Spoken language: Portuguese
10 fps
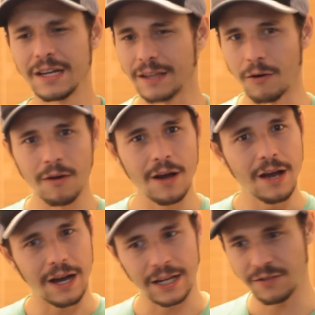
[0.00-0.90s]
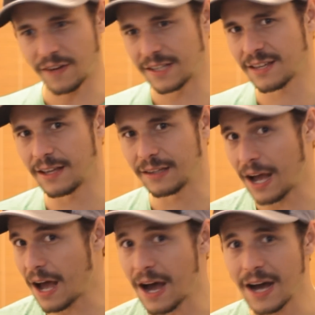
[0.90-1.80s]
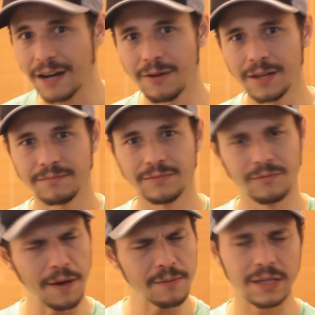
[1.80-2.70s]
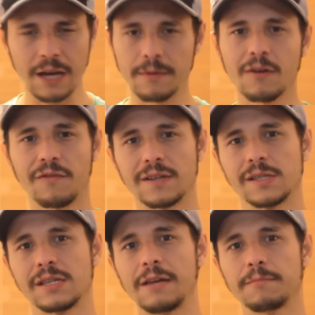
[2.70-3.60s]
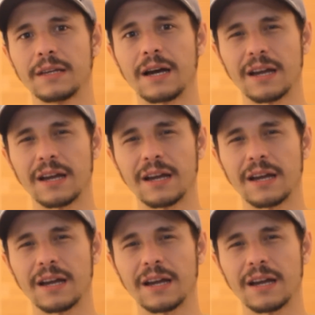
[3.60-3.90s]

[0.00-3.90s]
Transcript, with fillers: Então, a gente vai esquentar a água, mesmo esquema que eu faço sempre, tá?